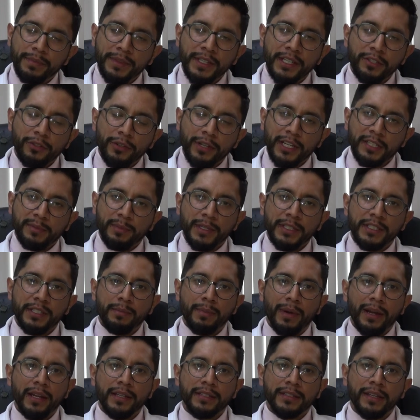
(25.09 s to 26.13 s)
Dentro de las
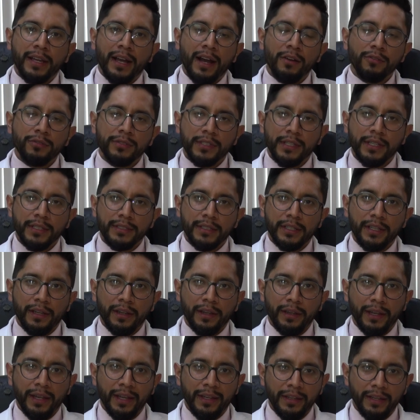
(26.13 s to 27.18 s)
principales causas
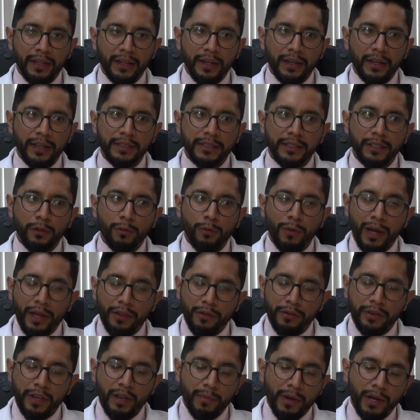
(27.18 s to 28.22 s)
que generan este
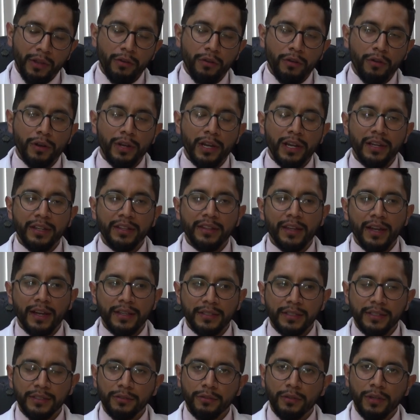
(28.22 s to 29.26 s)
cuadro llamado
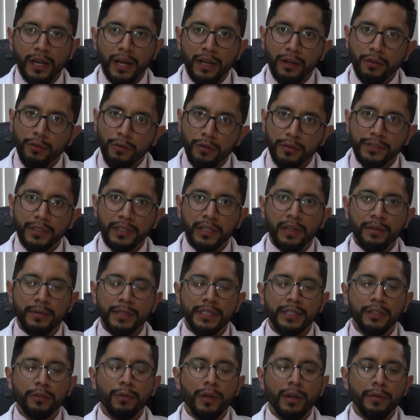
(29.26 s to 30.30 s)
colelitiasis o cálculos en la
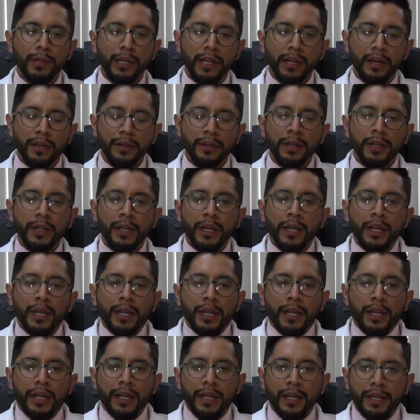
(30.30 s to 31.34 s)
vesícula biliar,
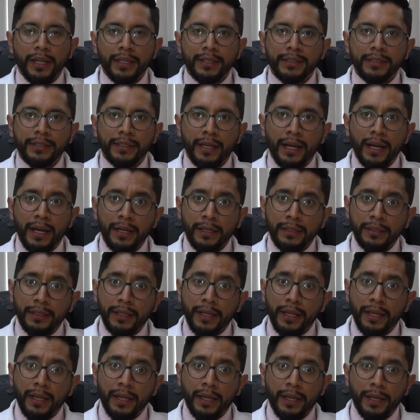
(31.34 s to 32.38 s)
eh, están
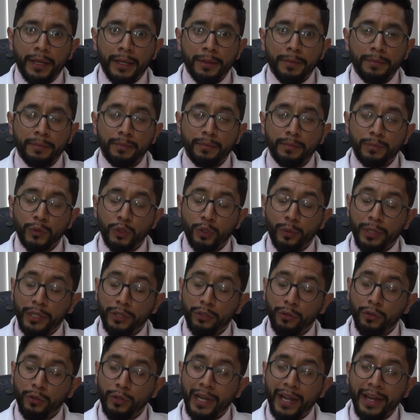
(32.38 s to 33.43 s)
eh,
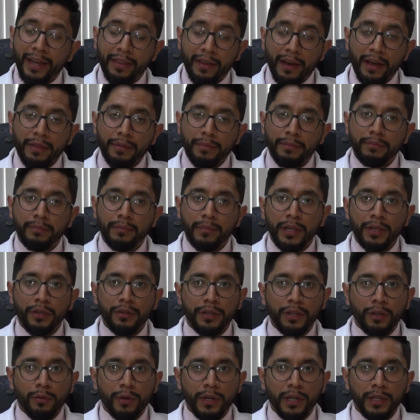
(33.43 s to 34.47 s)
sobre todo la edad,
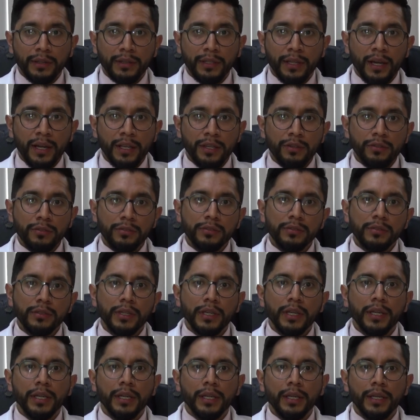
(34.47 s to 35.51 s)
mayor de 40 años,
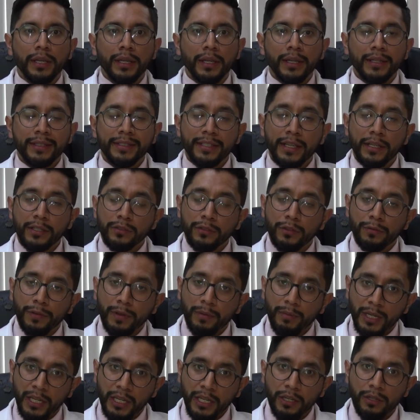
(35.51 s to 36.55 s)
eh, el sexo
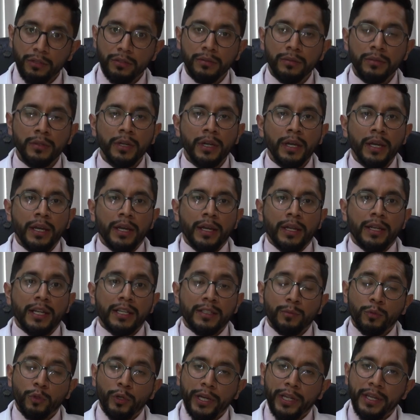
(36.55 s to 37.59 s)
femenino,
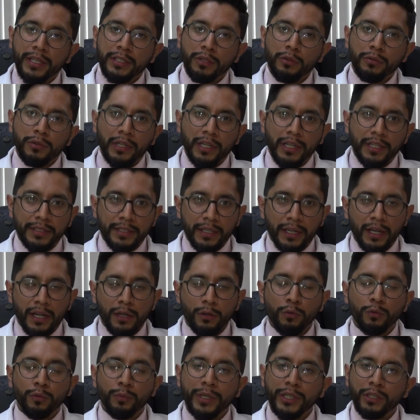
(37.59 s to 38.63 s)
las mujeres que utilizan
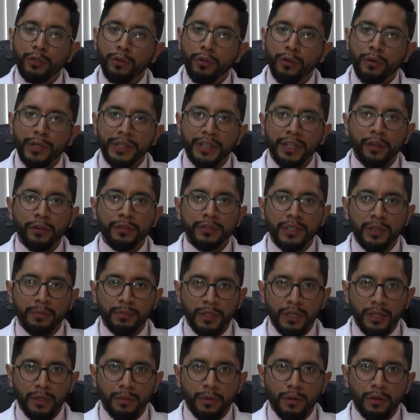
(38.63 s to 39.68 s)
algún método
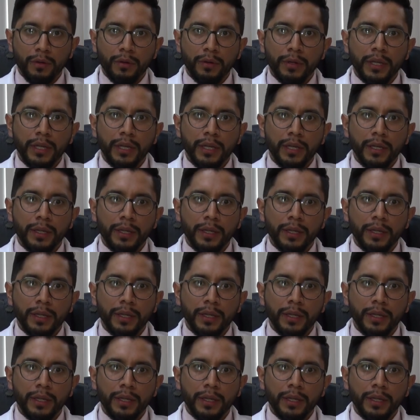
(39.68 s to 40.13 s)
anticonceptivo